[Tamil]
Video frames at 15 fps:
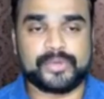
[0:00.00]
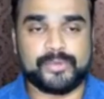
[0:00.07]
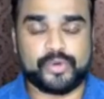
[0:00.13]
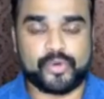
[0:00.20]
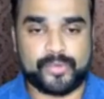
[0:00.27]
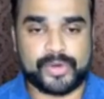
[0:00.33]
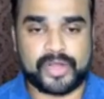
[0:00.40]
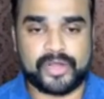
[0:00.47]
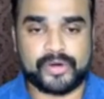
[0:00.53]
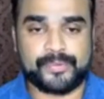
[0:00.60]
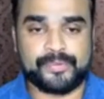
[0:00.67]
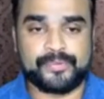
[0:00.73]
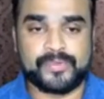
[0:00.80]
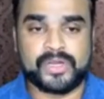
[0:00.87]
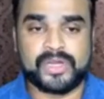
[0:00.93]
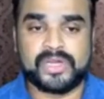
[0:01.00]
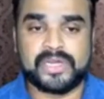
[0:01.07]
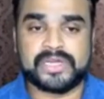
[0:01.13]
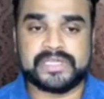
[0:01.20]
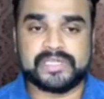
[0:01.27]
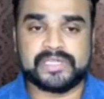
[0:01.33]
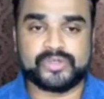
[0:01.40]
இப்படி ஓப்பன் ஆகும்
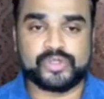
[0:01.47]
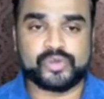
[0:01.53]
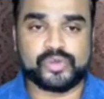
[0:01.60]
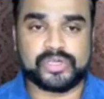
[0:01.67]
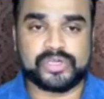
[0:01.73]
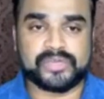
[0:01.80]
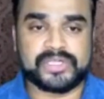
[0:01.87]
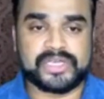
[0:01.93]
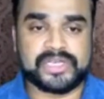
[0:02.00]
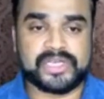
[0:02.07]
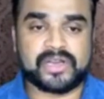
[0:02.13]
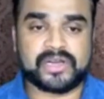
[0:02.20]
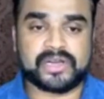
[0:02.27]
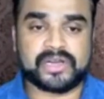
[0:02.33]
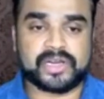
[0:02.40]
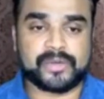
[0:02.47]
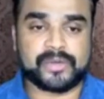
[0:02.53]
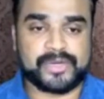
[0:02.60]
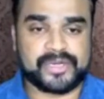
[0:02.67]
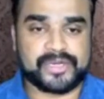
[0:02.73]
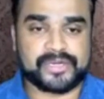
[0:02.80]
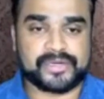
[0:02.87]
இதில் வந்து உங்களுக்கு வந்து என்ன காட்டுறாங்க
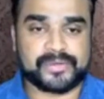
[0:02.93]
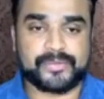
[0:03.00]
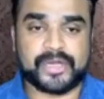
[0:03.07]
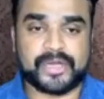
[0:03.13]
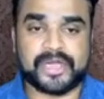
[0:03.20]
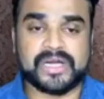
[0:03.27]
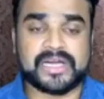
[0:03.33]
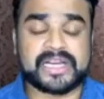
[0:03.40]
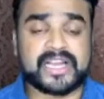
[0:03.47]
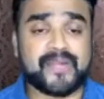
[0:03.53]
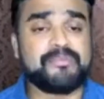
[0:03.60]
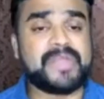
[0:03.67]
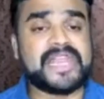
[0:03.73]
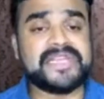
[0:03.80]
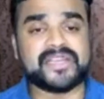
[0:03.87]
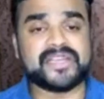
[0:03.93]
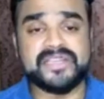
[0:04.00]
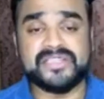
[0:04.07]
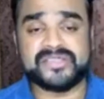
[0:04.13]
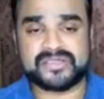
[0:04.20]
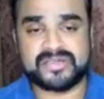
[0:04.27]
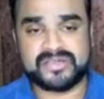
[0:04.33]
அப்படின்னா கம்ப்ளைண்ட்
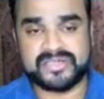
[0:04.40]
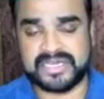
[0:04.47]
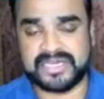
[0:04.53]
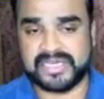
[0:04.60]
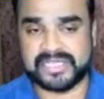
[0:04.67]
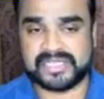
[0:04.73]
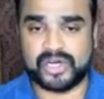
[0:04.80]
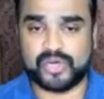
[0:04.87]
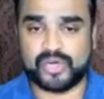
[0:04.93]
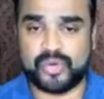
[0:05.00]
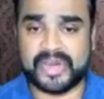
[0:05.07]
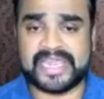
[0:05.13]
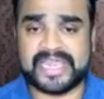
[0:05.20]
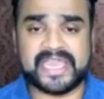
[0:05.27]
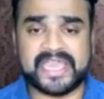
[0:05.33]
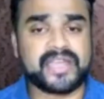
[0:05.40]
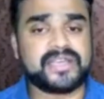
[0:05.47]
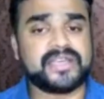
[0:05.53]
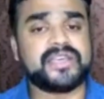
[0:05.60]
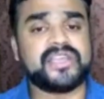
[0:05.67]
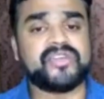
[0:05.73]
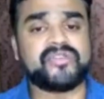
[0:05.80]
அண்ட் இன்சிடென்ட் டீட்டெயில்ஸ் காட்டுவாங்க
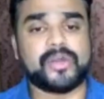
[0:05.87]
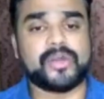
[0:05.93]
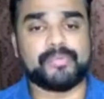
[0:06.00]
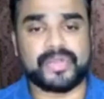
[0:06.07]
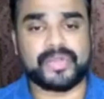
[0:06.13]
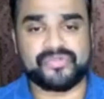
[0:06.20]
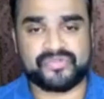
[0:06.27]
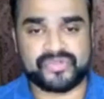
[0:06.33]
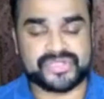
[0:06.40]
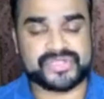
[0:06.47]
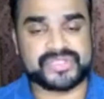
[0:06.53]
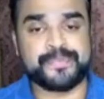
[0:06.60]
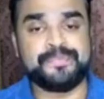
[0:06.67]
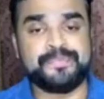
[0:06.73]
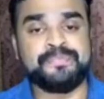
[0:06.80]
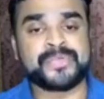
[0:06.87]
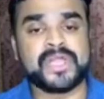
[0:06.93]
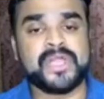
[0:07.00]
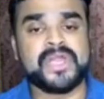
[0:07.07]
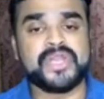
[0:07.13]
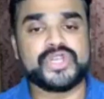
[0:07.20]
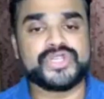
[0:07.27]
கேட்டகரி ஆஃப் கம்ப்ளைண்ட் ஃபஸ்ட்டு
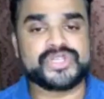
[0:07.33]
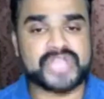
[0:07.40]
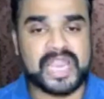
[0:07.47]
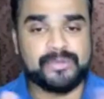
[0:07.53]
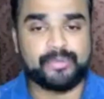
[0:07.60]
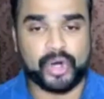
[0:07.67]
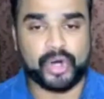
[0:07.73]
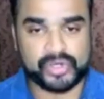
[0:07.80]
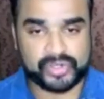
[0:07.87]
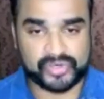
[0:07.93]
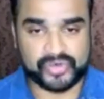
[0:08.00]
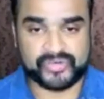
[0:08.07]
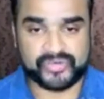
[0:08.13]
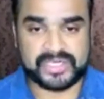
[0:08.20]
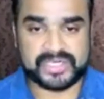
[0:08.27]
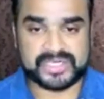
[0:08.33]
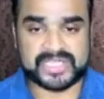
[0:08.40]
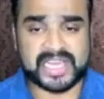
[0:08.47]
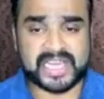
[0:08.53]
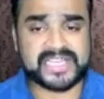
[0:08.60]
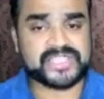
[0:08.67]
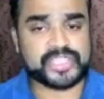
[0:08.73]
சைல்ட் பார்னோகிராஃபி
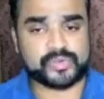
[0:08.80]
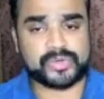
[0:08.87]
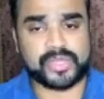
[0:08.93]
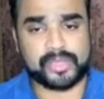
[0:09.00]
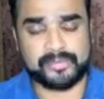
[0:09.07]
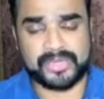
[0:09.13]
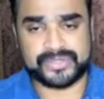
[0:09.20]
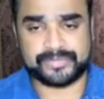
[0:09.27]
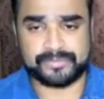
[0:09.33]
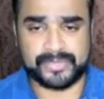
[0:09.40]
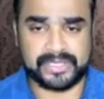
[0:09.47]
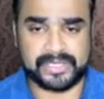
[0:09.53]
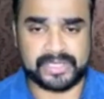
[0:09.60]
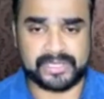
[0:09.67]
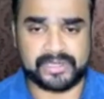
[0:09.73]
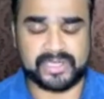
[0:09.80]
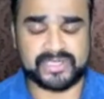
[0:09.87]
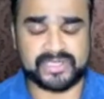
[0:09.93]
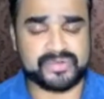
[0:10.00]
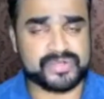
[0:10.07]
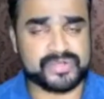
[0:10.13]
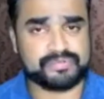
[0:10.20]
சைல்ட் செக்ஷுவல் அபியூஸ் மெட்டீரியல்
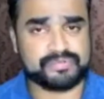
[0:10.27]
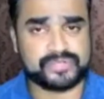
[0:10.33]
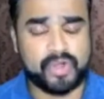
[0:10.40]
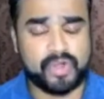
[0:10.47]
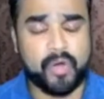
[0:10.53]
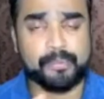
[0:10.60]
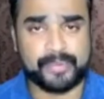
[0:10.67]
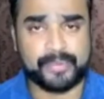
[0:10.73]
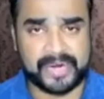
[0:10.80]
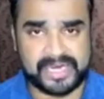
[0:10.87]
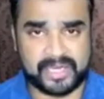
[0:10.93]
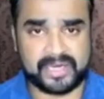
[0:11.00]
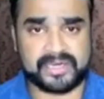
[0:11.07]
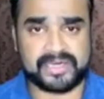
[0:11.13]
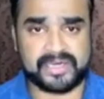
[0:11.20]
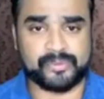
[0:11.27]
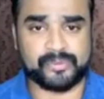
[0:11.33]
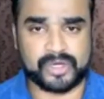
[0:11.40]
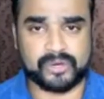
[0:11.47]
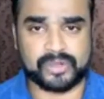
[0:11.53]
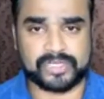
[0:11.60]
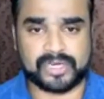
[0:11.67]
அதுக்கு வந்து டாப் ப்ரையாரிட்டியில்
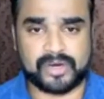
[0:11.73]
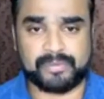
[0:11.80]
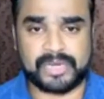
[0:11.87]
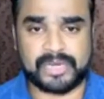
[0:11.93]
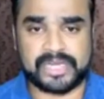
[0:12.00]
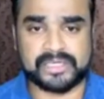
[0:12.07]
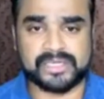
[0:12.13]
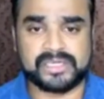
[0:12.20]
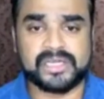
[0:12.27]
போய்க்கோங்க அந்த கம்ப்ளைண்ட்டு